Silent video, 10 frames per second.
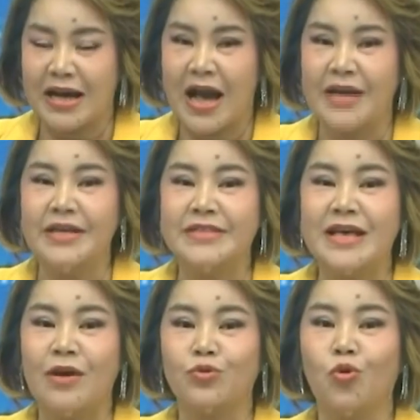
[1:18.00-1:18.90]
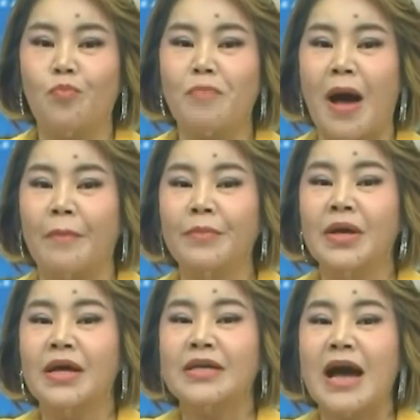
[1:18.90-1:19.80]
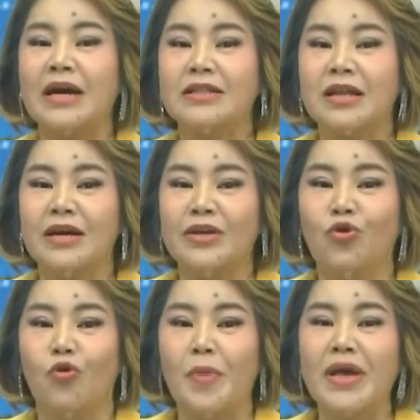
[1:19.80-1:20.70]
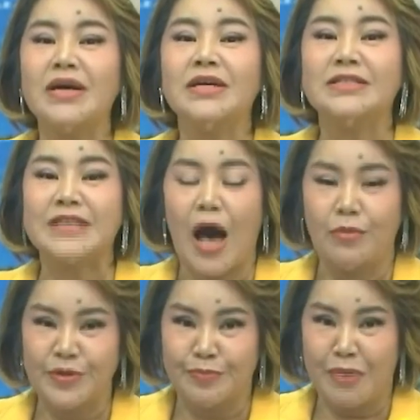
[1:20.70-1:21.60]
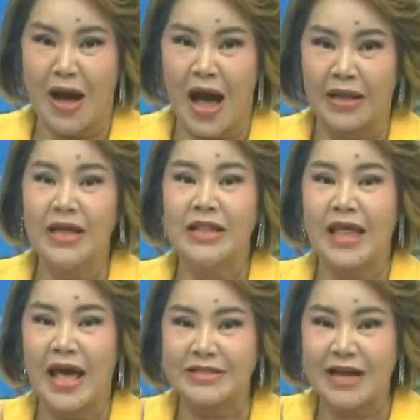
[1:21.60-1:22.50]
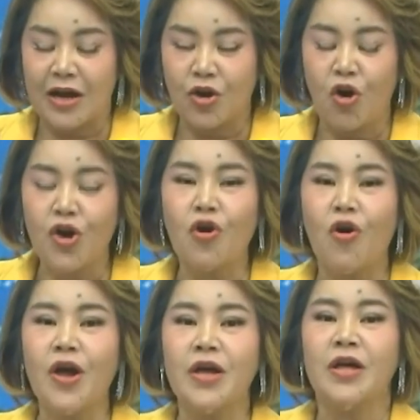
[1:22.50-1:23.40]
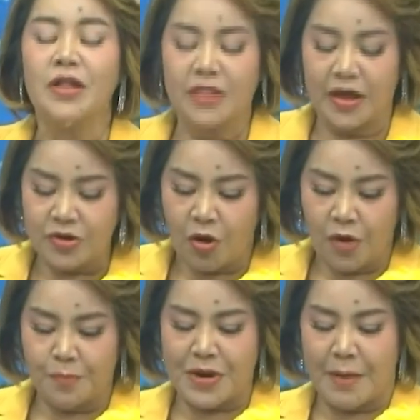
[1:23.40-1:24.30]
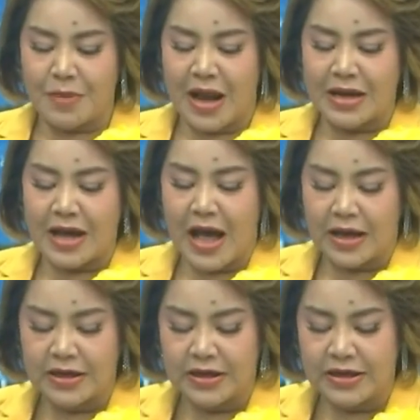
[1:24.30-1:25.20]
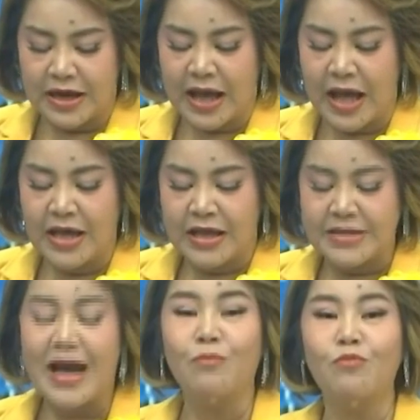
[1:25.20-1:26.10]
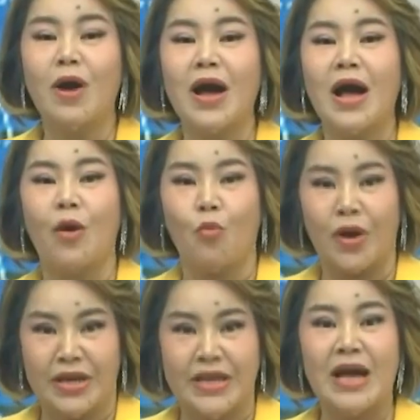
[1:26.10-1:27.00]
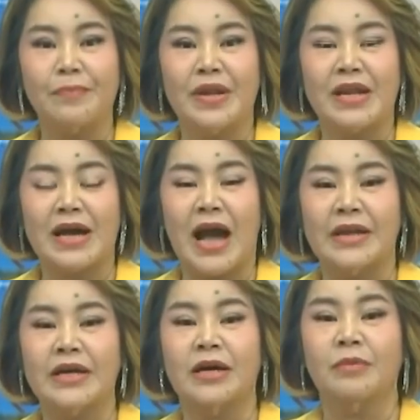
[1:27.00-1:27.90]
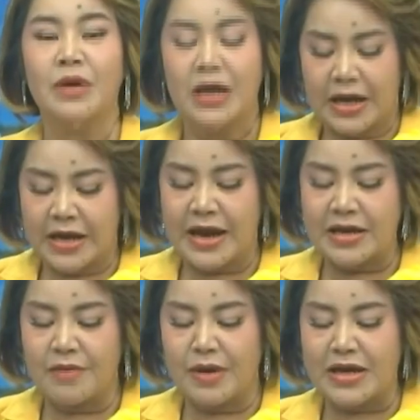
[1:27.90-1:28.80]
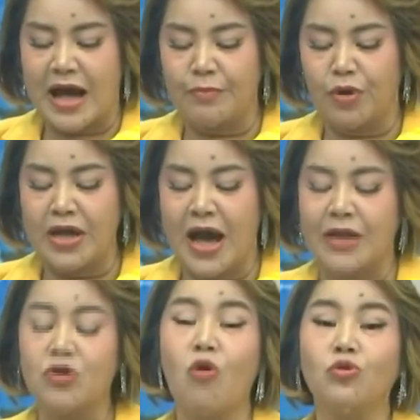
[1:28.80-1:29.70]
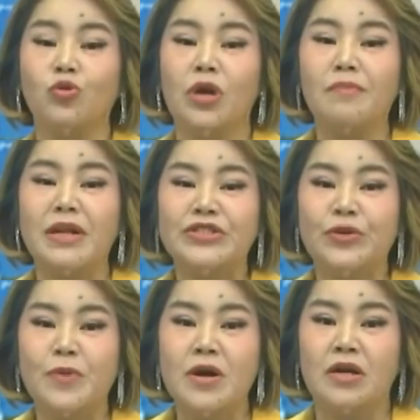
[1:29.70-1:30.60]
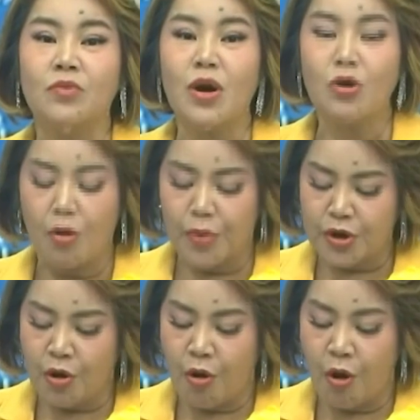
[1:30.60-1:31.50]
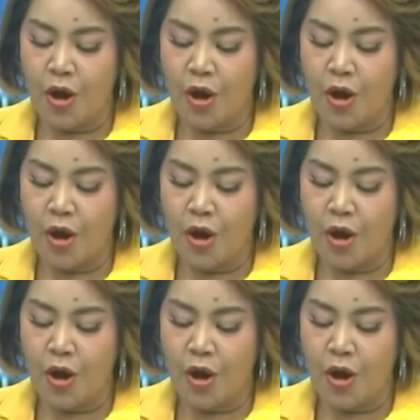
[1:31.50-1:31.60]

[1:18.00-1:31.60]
ราคาดีเซลทุกปั๊มยังตรึงอยู่ไม่เกิน 30 บาท แต่จะค่อยๆทยอยปรับราคาขึ้นนะคะ ย้ำว่าวันนี้ยังเป็นราคาเดิม คณะกรรมการบริหารกองทุนน้ำมันเชื้อเพลิงหรือว่ากบน